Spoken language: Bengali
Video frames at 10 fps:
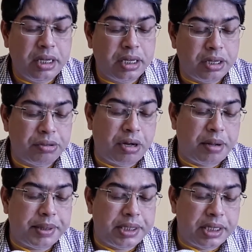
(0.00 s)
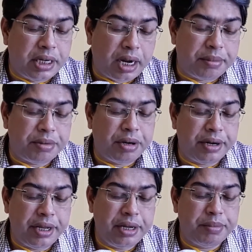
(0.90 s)
কিন্তু আমাদের গ্রাম
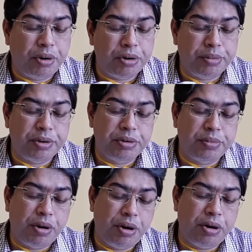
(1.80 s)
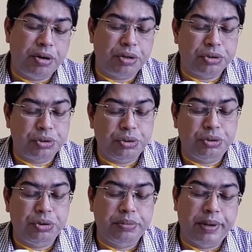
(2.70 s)
ঘরে বড় বড় বট
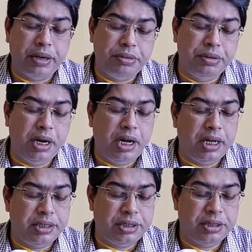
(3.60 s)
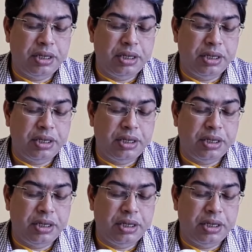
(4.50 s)
অসত্য পাকুড় গাছ